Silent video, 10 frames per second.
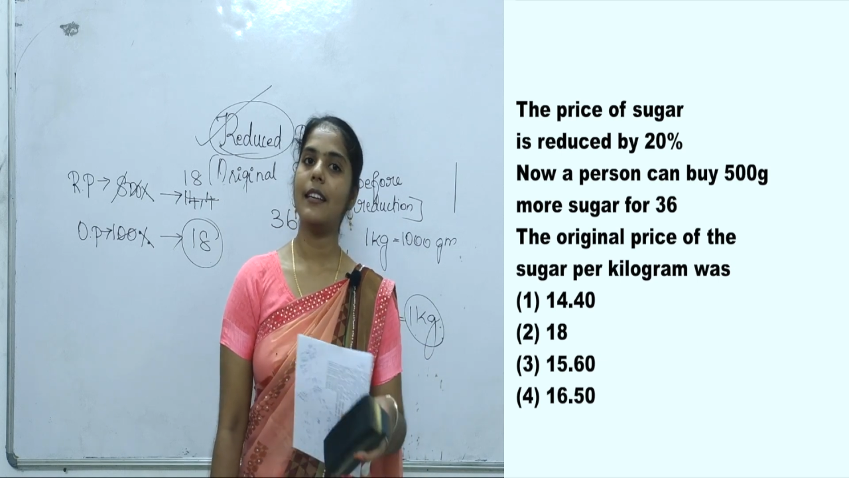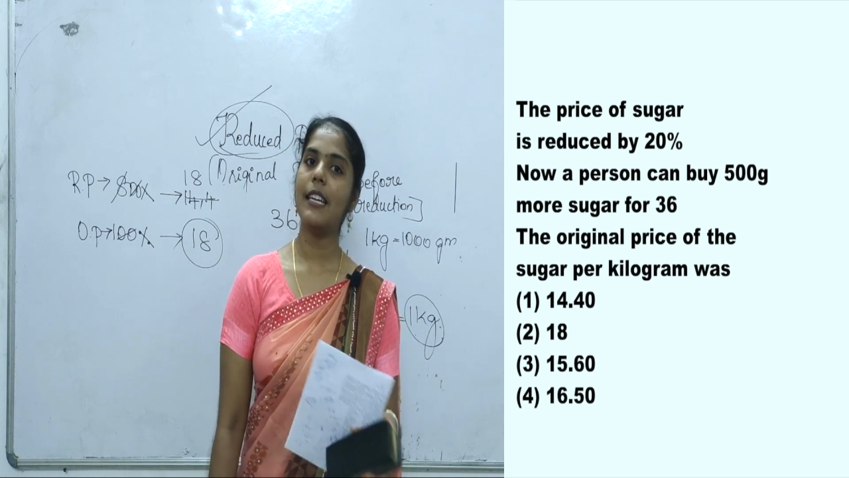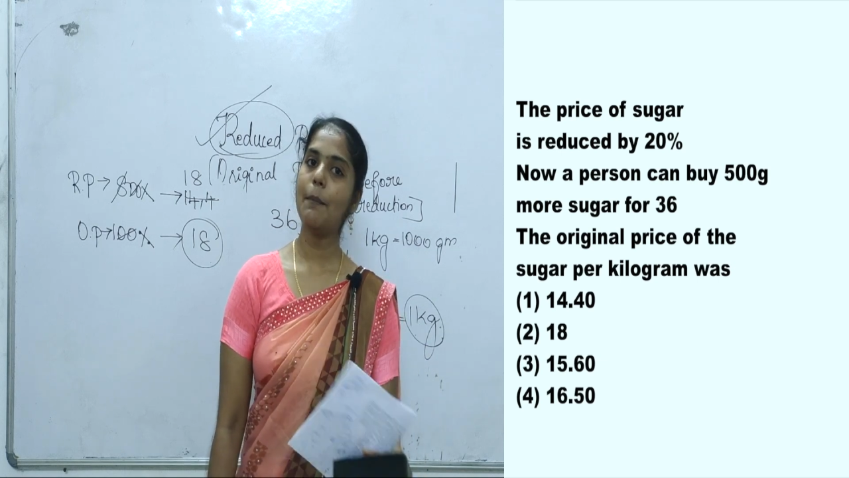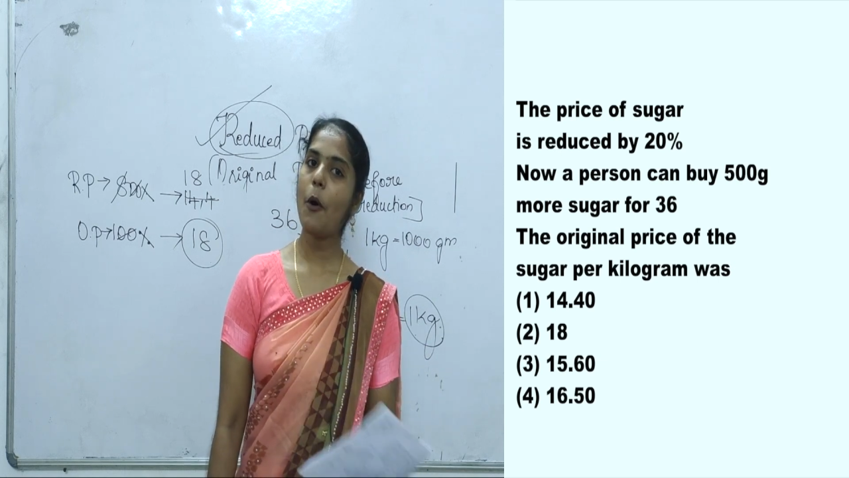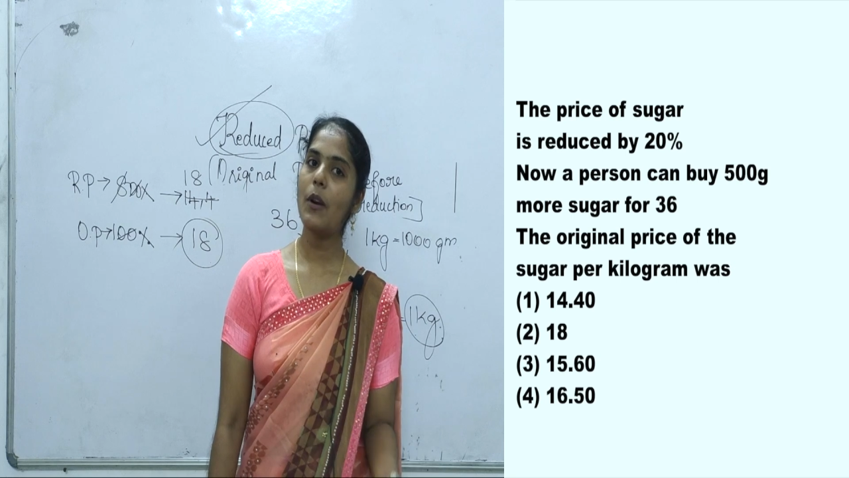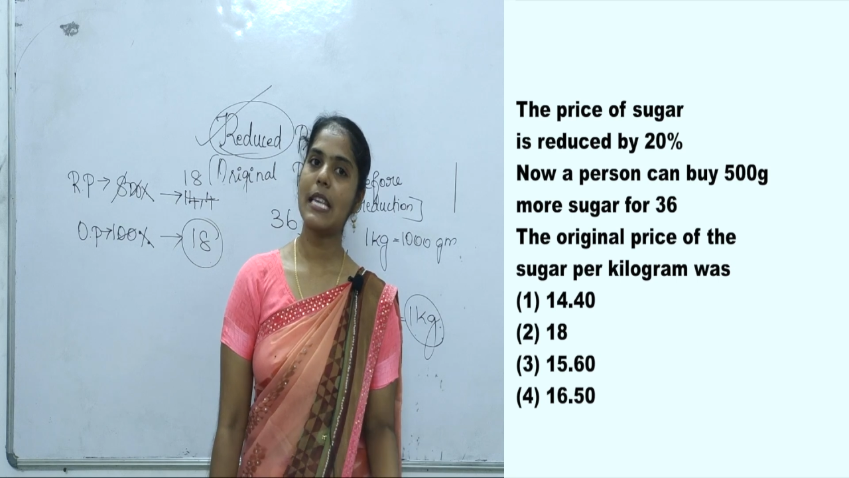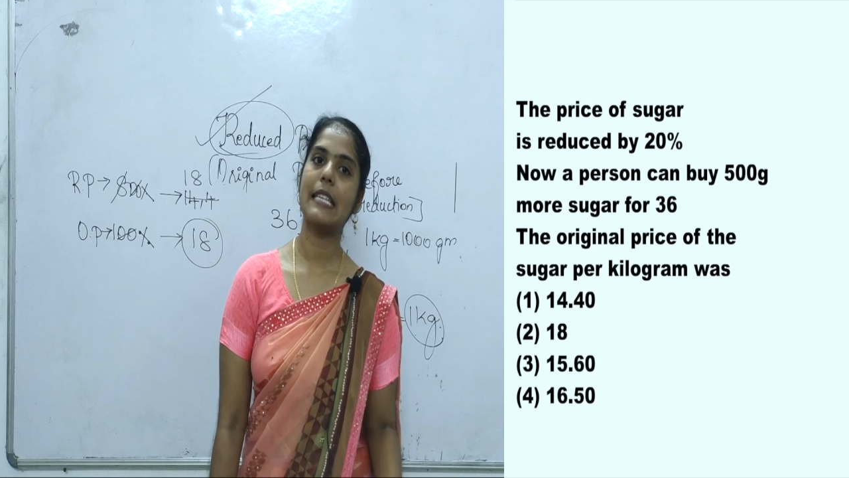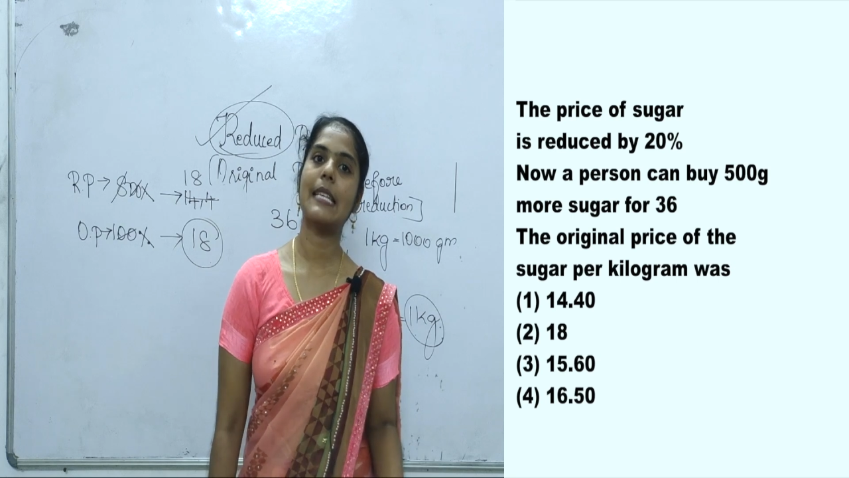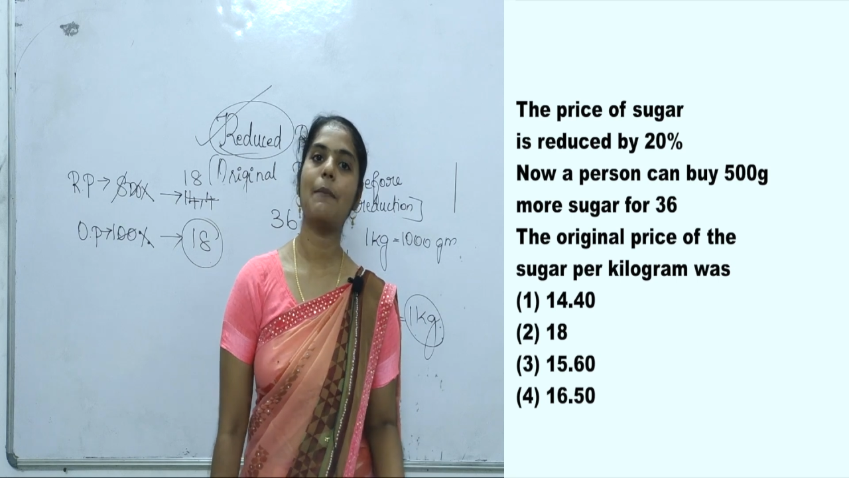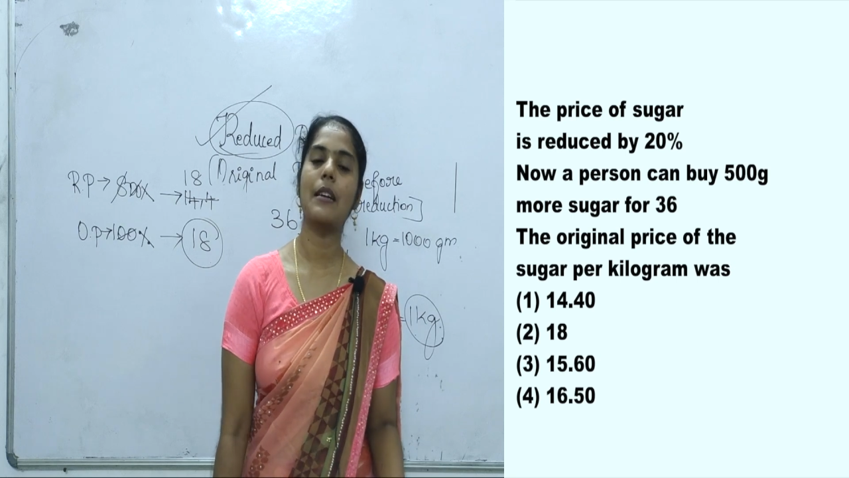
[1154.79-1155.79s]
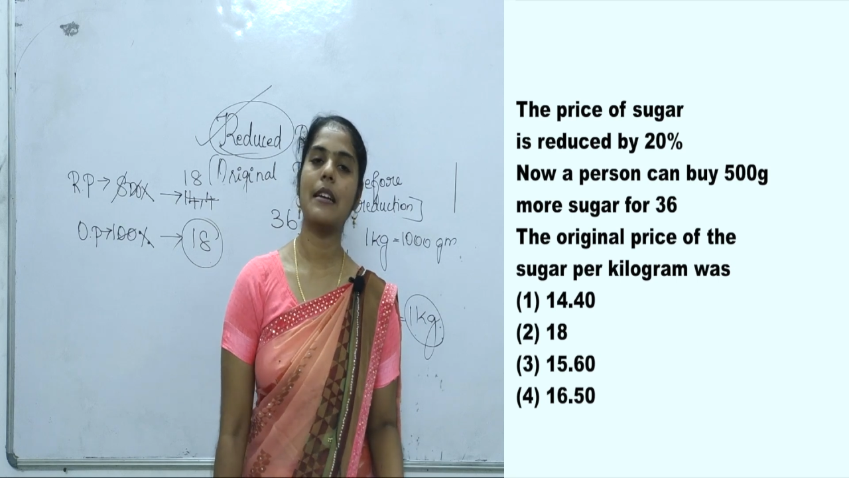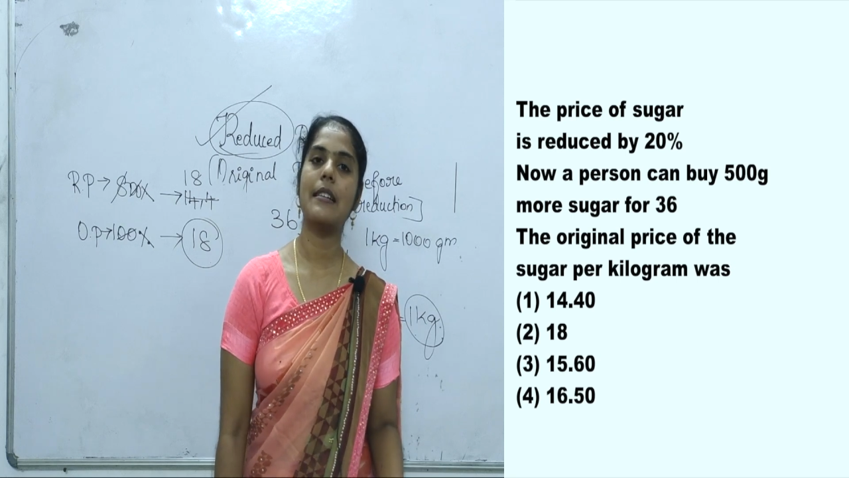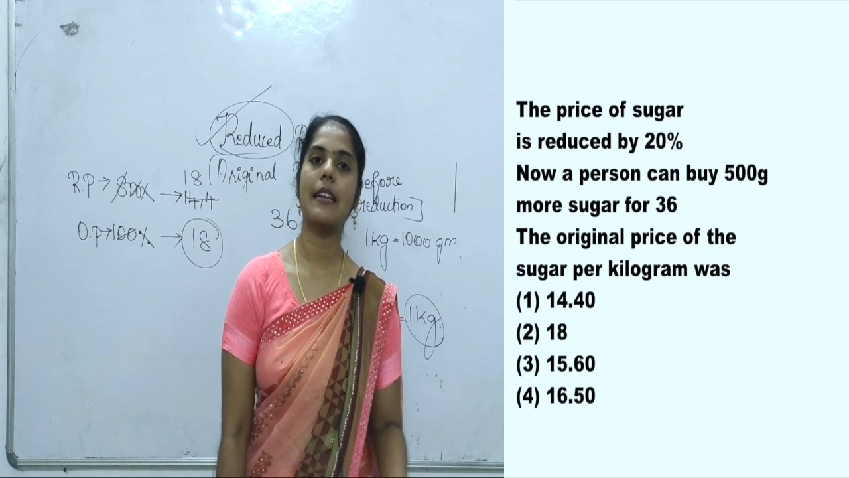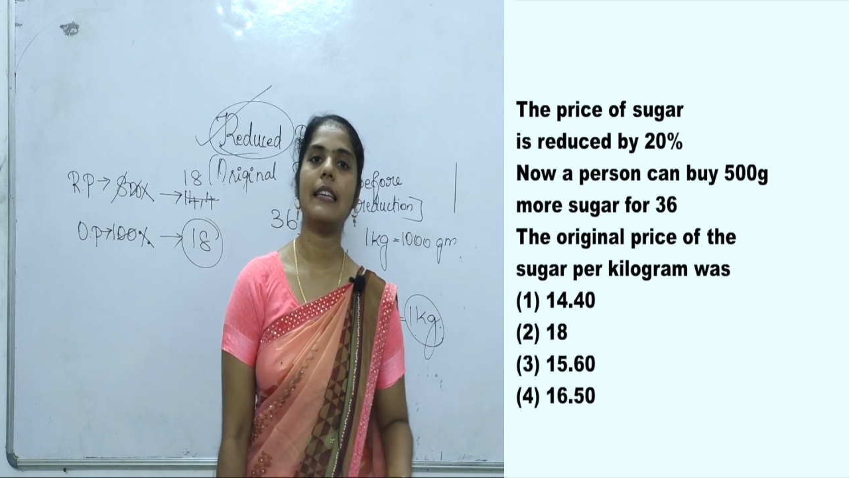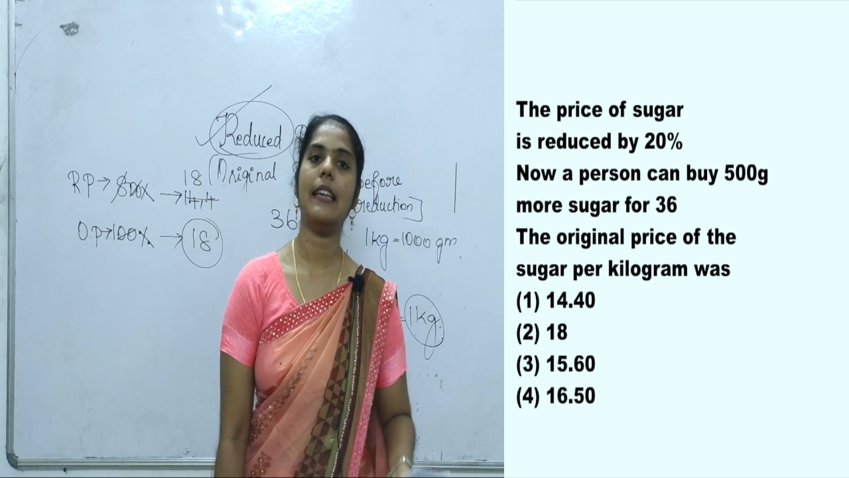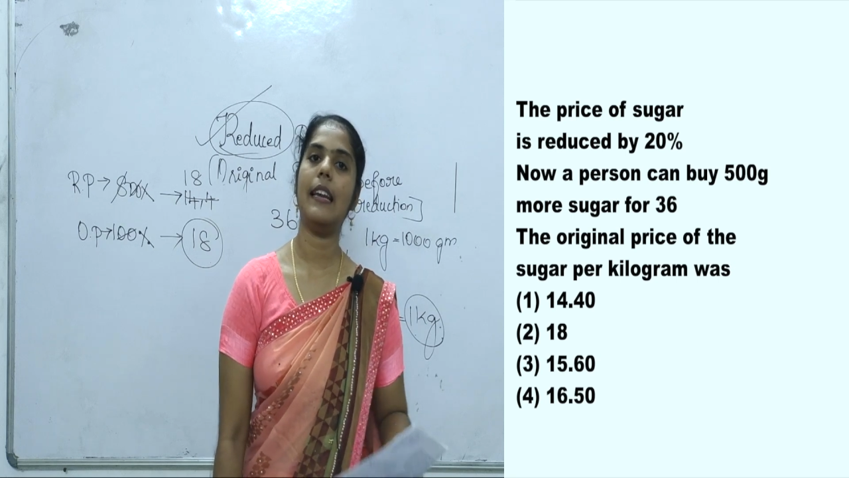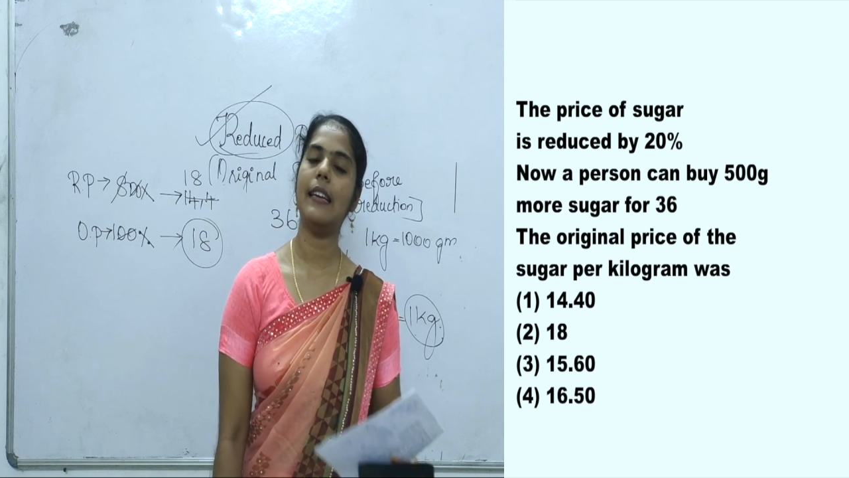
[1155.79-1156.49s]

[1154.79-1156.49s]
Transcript: கண்டிப்பாக உங்களுக்கு எக்ஸாம் ரிலேட்டடாக